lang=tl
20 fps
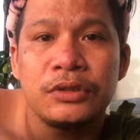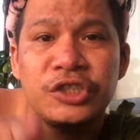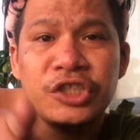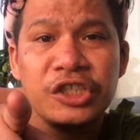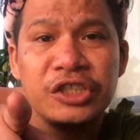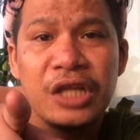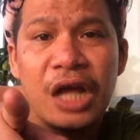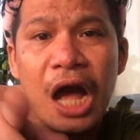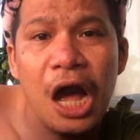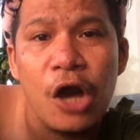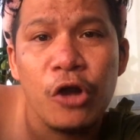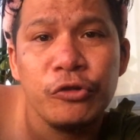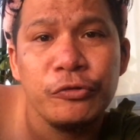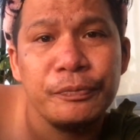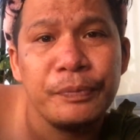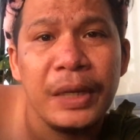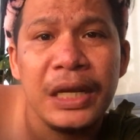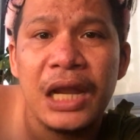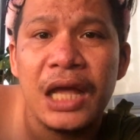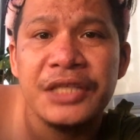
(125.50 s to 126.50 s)
Check out
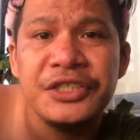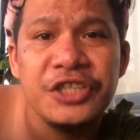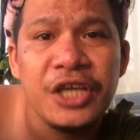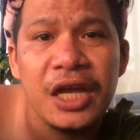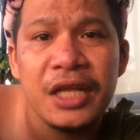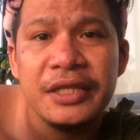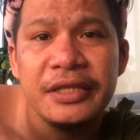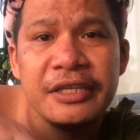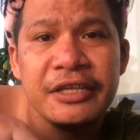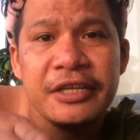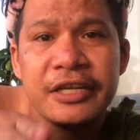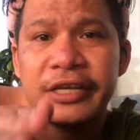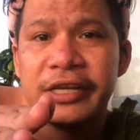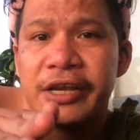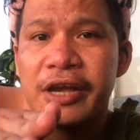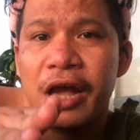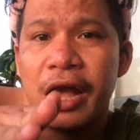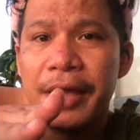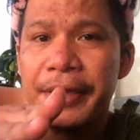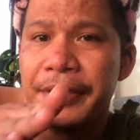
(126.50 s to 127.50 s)
pala dyan
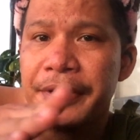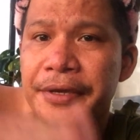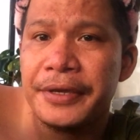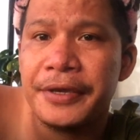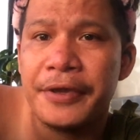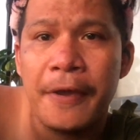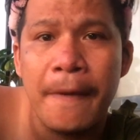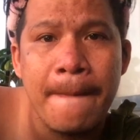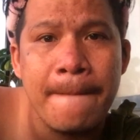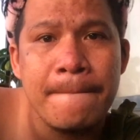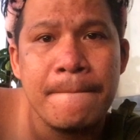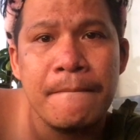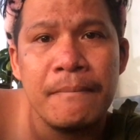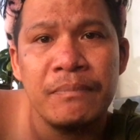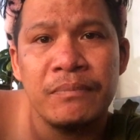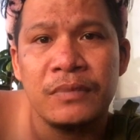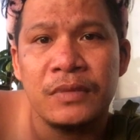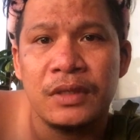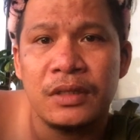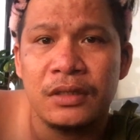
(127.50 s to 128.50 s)
kay
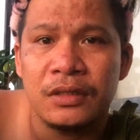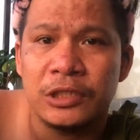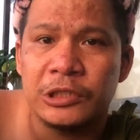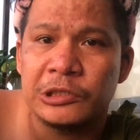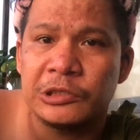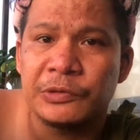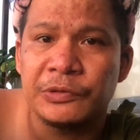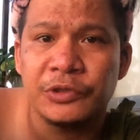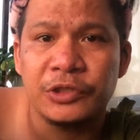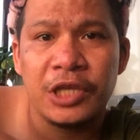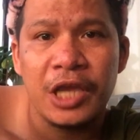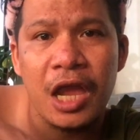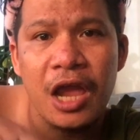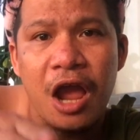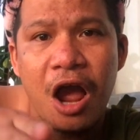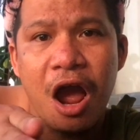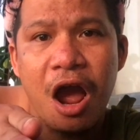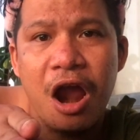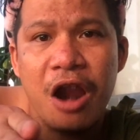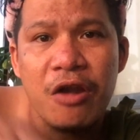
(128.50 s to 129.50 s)
kay
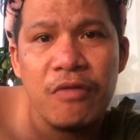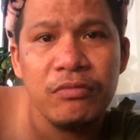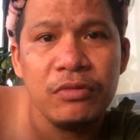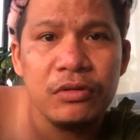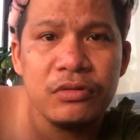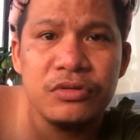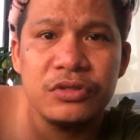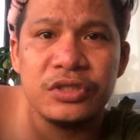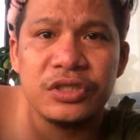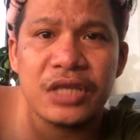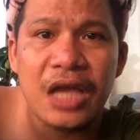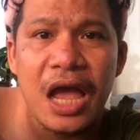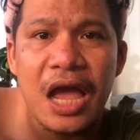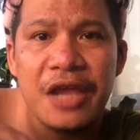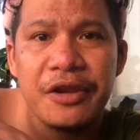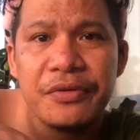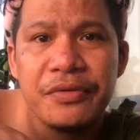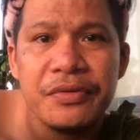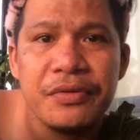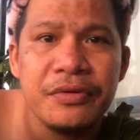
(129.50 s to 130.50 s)
Aram
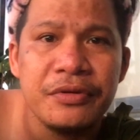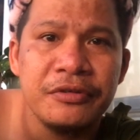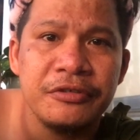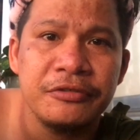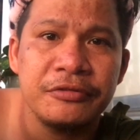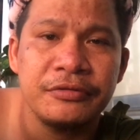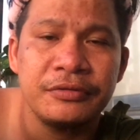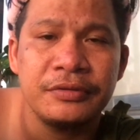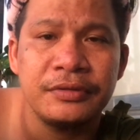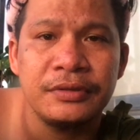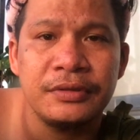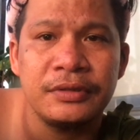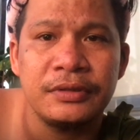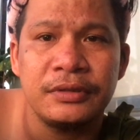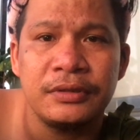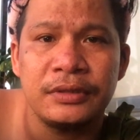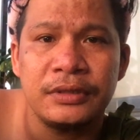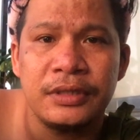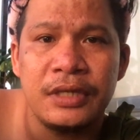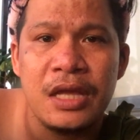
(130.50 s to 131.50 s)
Luzano.
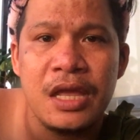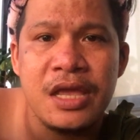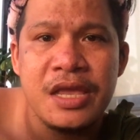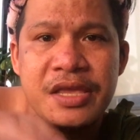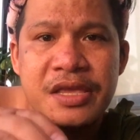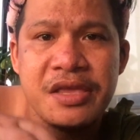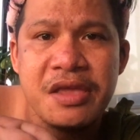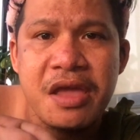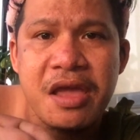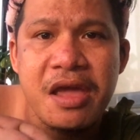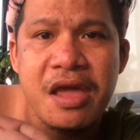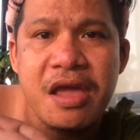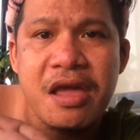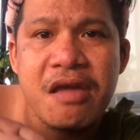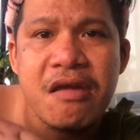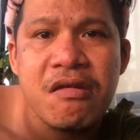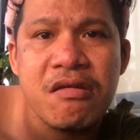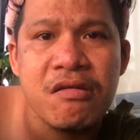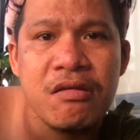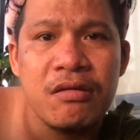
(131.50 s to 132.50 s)
Yeah.